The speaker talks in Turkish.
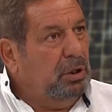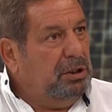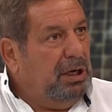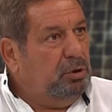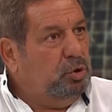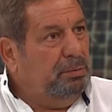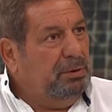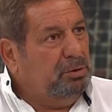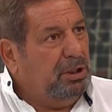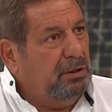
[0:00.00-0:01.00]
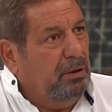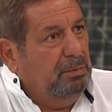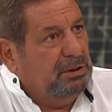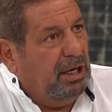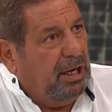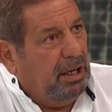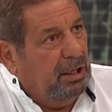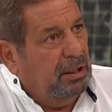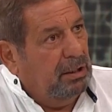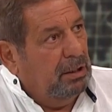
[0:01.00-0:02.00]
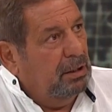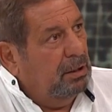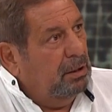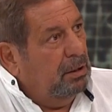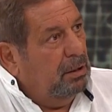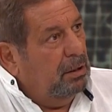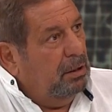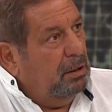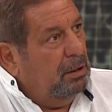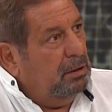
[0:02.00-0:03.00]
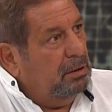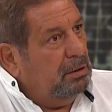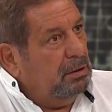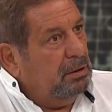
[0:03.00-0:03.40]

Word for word: Ulan Nihat Özdemir bir şey diyor mu sana? Evet.